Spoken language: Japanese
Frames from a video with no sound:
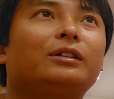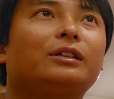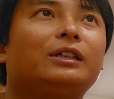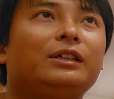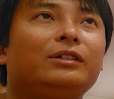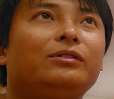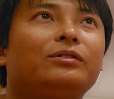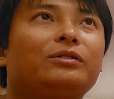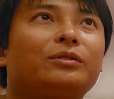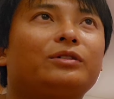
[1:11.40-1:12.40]
金
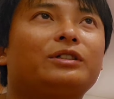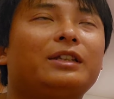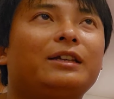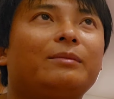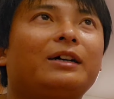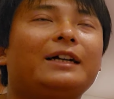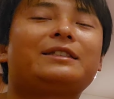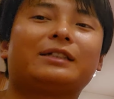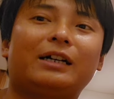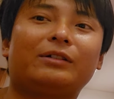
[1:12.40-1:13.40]
融として、まあ、価
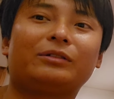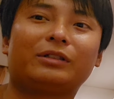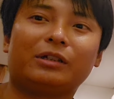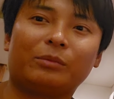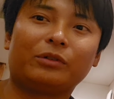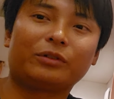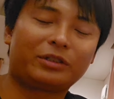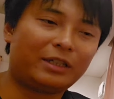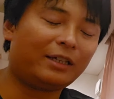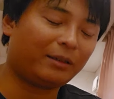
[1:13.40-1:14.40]
値があるっていうものと
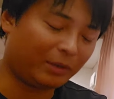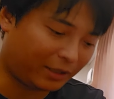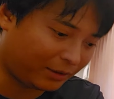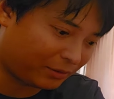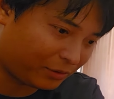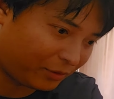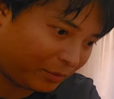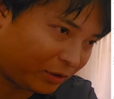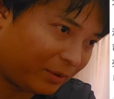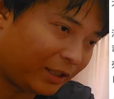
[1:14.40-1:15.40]
して、まあ、結構その
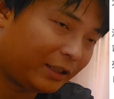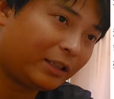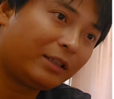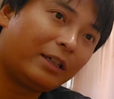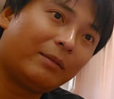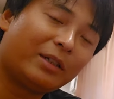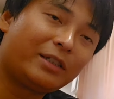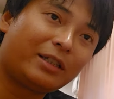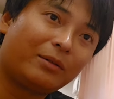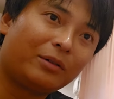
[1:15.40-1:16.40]
認められてきて、まあ、
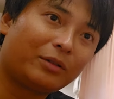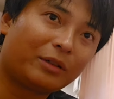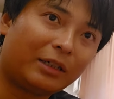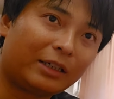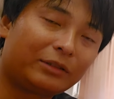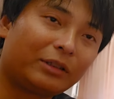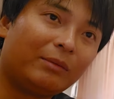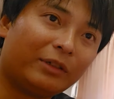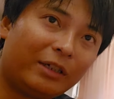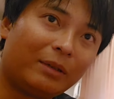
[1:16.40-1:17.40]
実際ゴールドの価格とか
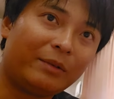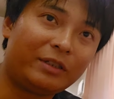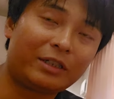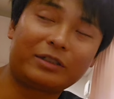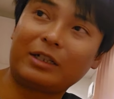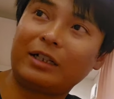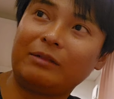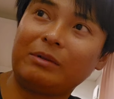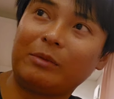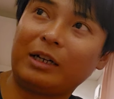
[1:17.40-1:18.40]
もね、まあ、めちゃくちゃ
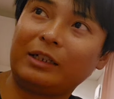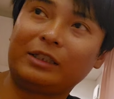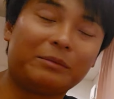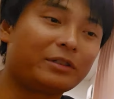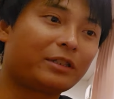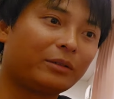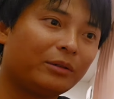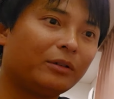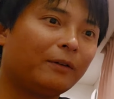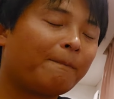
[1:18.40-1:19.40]
今も上がってますけ
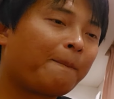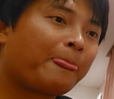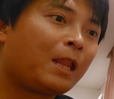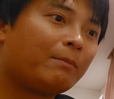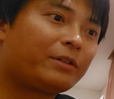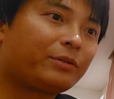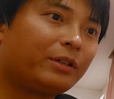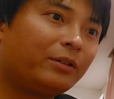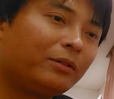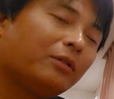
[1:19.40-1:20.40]
ど、まあ、そ
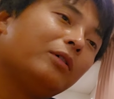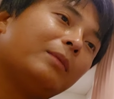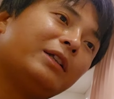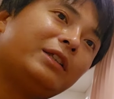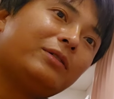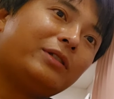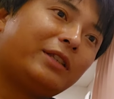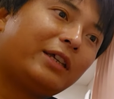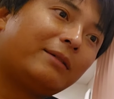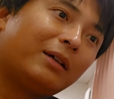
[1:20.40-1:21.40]
れの、まあ、21
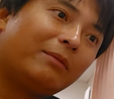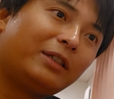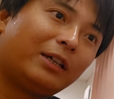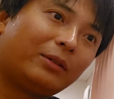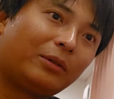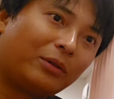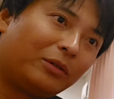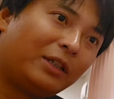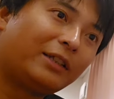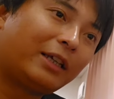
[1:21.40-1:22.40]
世紀版みたいなとこ
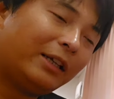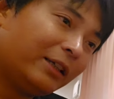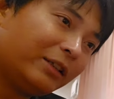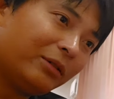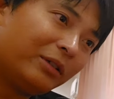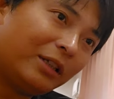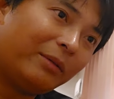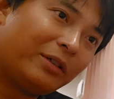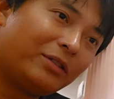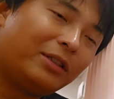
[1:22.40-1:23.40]
ろなんだなっていうふうに多分気づ